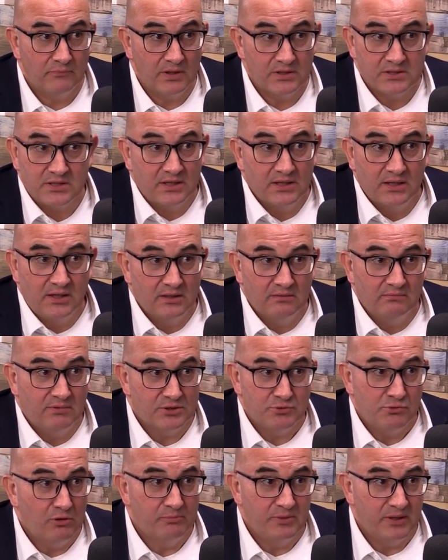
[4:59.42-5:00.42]
Es que
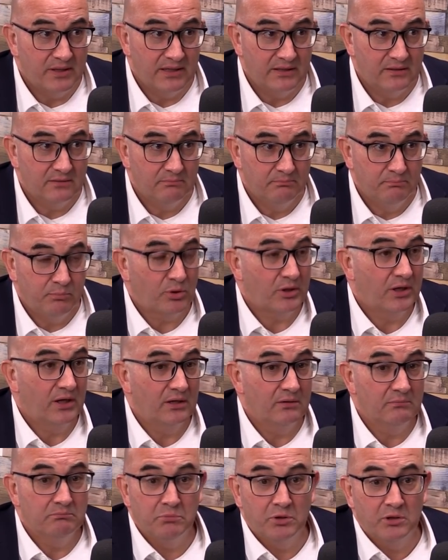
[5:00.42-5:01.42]
es una obviedad. ¿Por
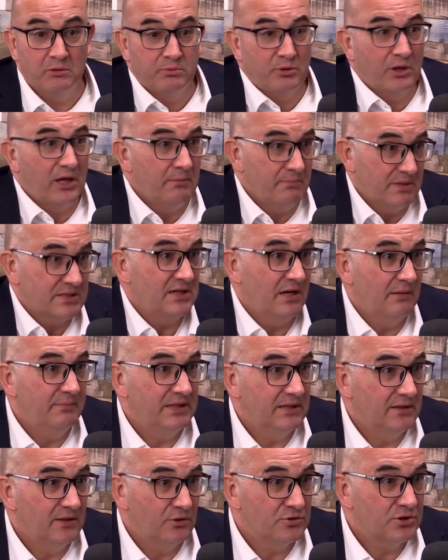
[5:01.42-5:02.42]
qué? Bueno, porque hay más de la
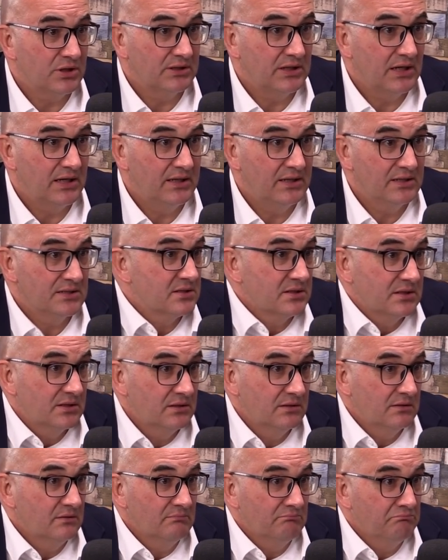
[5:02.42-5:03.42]
mitad de los catalanes
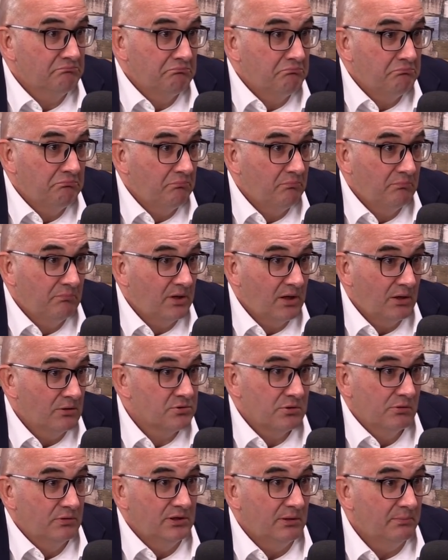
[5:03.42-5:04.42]
que
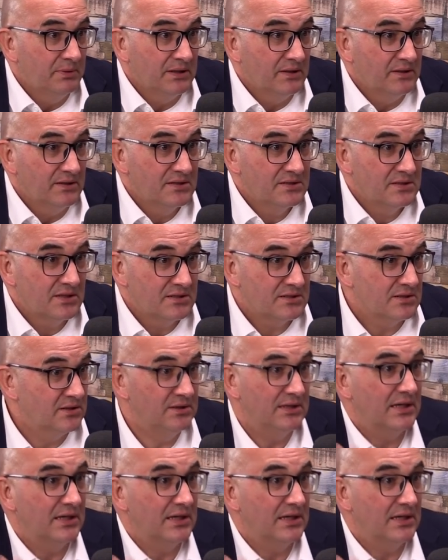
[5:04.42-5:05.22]
no son independentistas.